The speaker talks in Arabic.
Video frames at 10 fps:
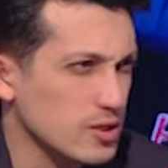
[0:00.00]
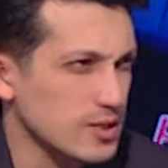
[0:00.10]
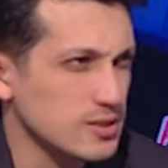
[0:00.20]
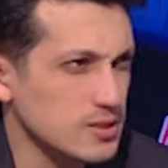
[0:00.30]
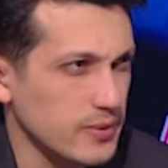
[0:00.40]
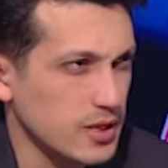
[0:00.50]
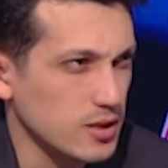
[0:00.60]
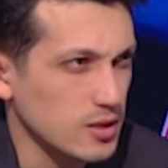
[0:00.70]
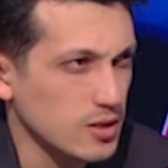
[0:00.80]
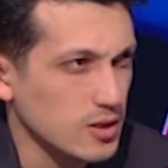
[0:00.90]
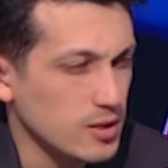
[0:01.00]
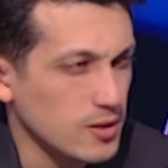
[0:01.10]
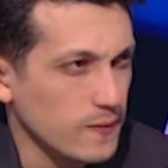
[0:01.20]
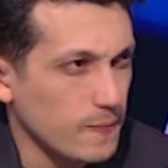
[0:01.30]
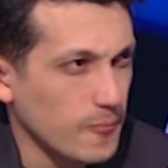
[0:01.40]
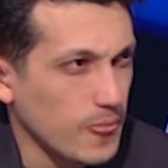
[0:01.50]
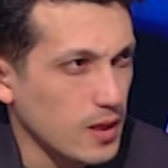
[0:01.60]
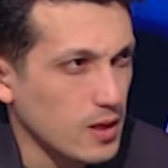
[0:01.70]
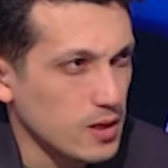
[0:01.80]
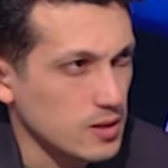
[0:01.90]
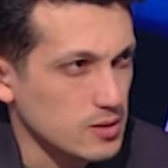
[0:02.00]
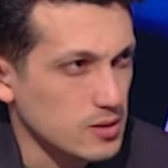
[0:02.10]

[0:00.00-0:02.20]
خساره لنادي الزمالك اكيد بص